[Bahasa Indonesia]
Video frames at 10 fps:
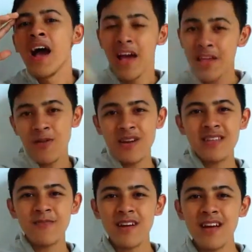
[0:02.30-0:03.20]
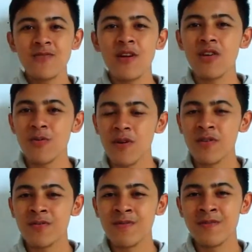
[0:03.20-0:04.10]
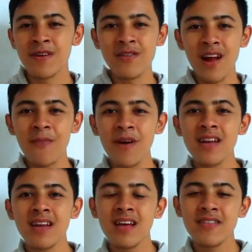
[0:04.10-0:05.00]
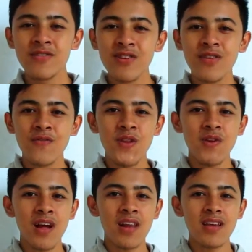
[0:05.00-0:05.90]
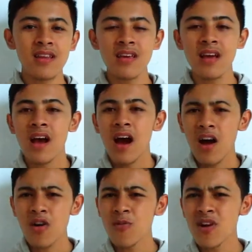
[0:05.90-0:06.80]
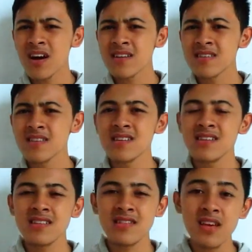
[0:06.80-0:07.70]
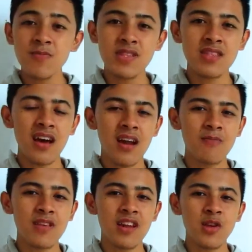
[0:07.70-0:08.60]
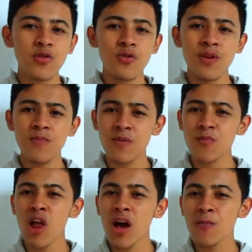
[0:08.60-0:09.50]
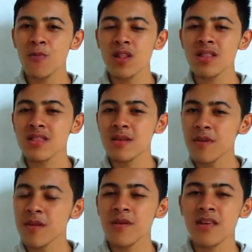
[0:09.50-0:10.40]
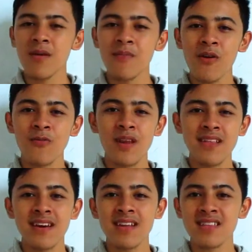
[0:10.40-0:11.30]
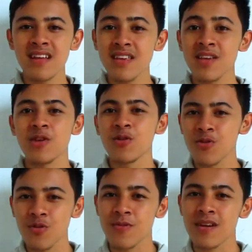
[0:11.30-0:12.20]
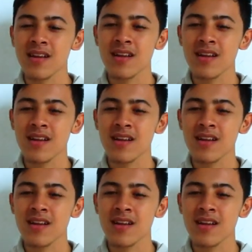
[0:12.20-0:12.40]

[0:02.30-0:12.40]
Hey what's up guys, welcome back with me Badur Rahman So di video kali ini aku mau ngasih tips cara menjadi youtuber pemula buat teman-teman yang mau belajar jadi youtuber